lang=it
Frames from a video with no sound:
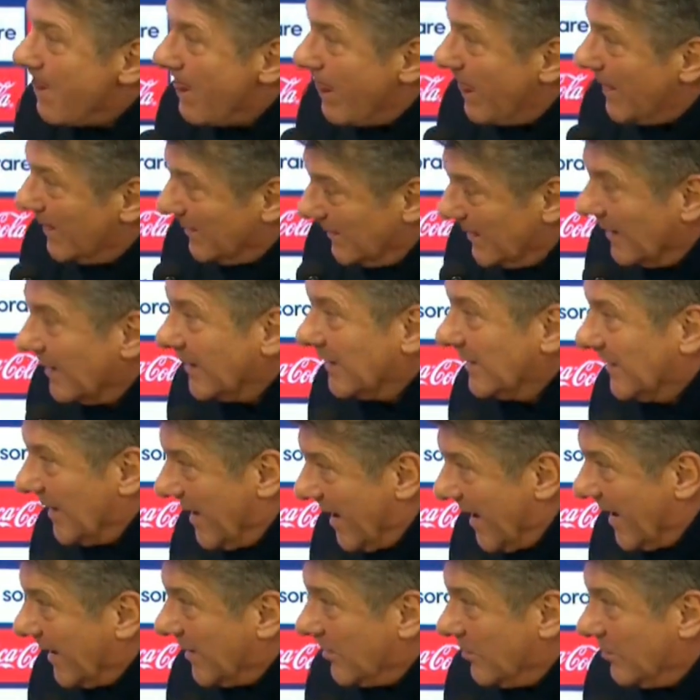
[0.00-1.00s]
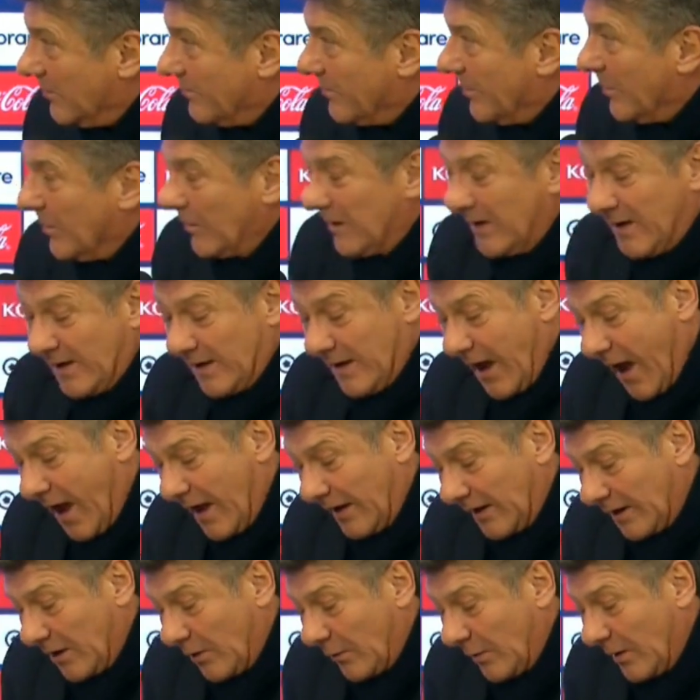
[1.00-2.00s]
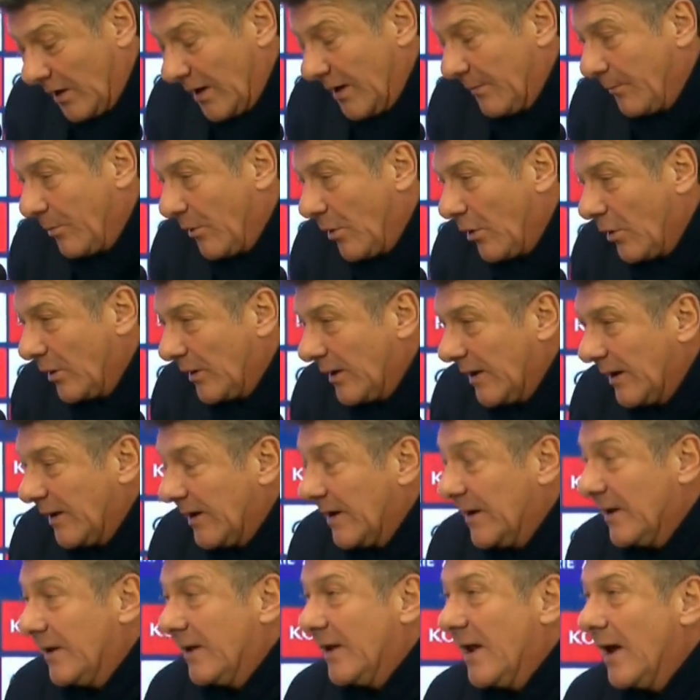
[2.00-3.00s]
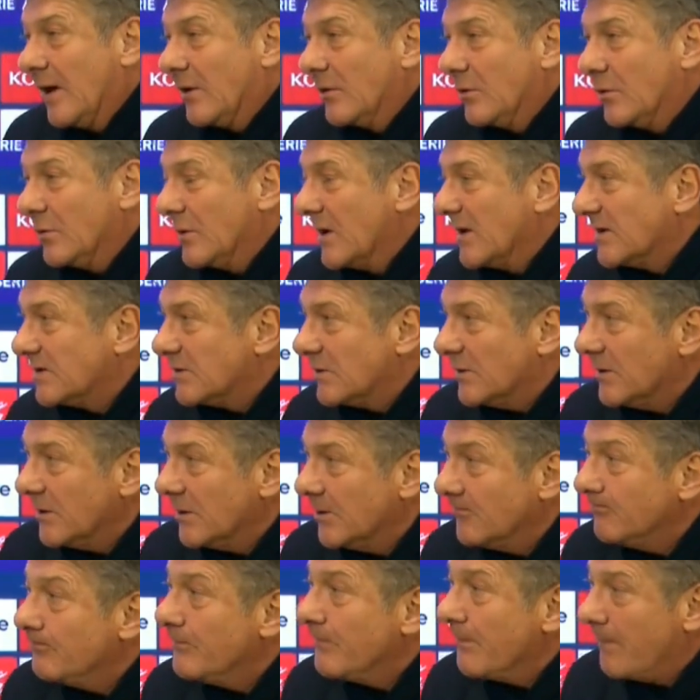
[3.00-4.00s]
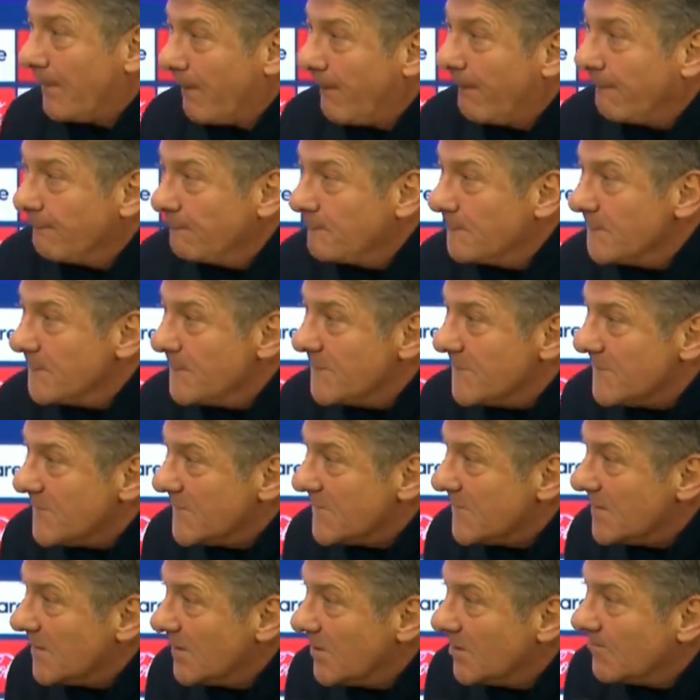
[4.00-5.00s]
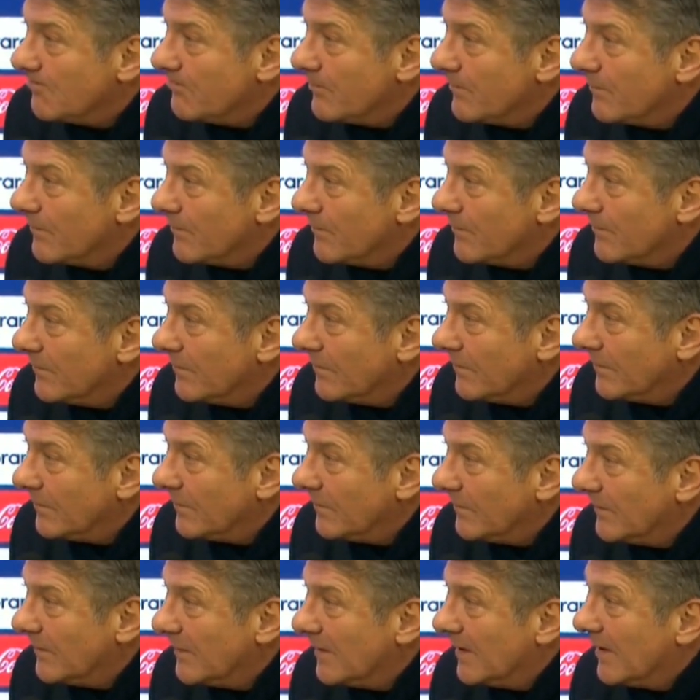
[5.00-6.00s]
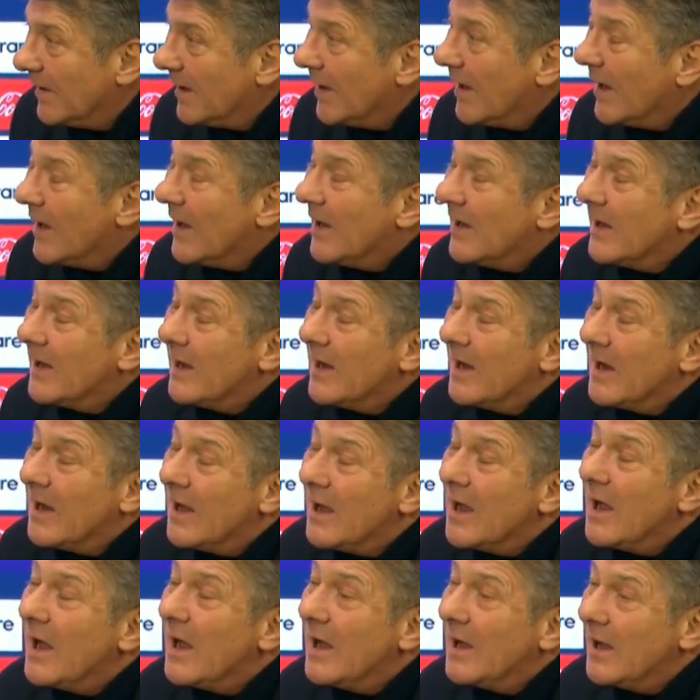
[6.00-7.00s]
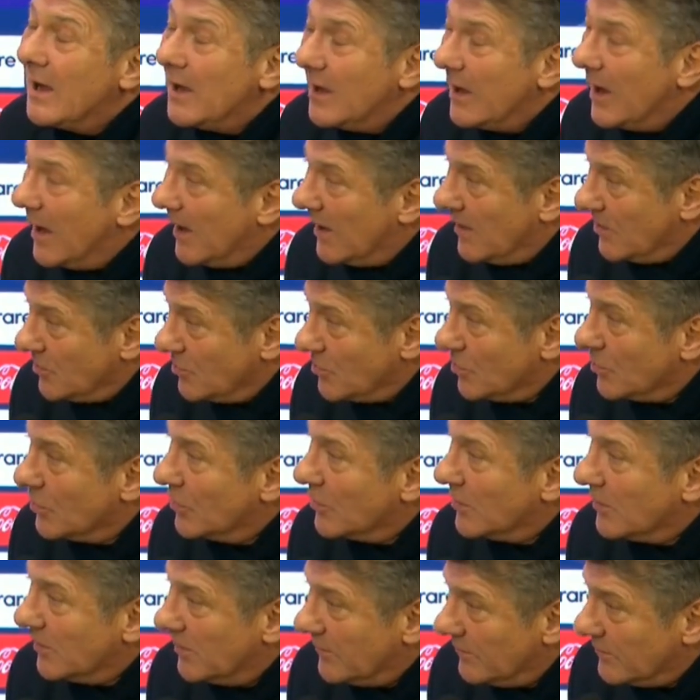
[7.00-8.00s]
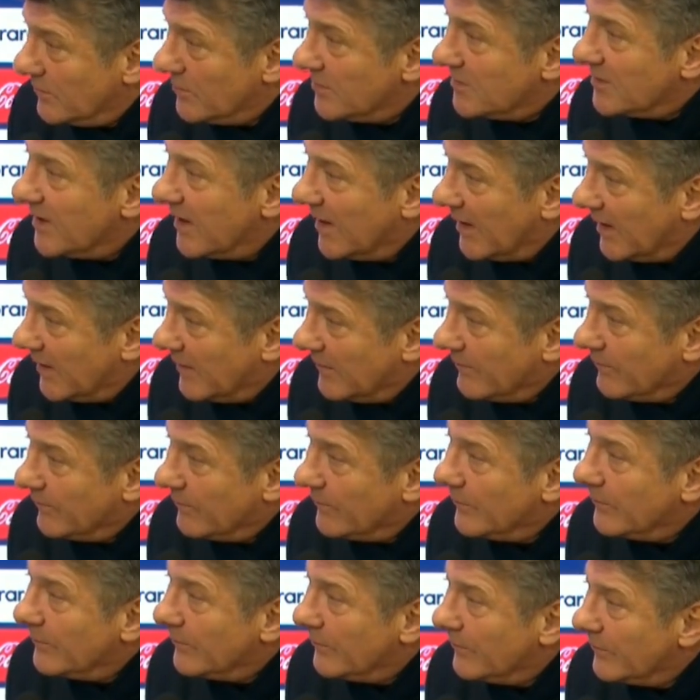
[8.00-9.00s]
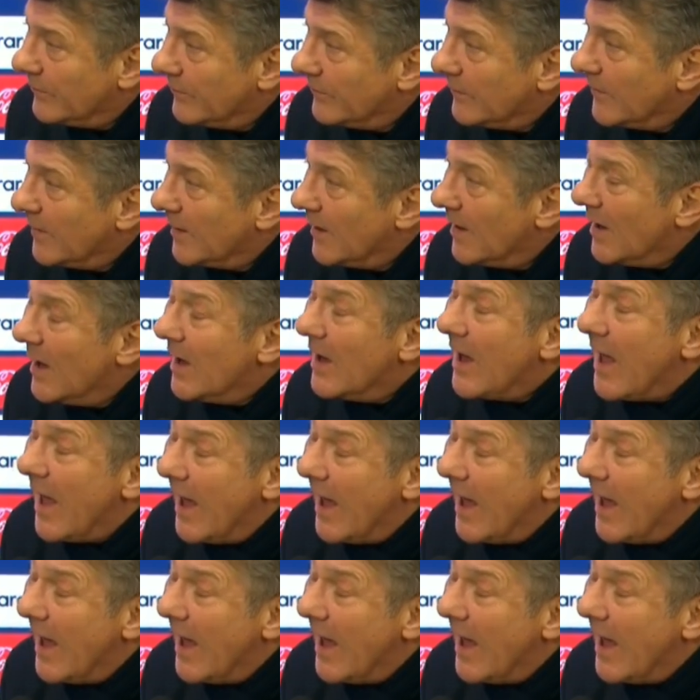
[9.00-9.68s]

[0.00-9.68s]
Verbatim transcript: di, ecco, poi anche quelle poche che è chiaro che una... se è concesso tante palle inattive potevano diventare pericolose. Ha ragione, sì. paura...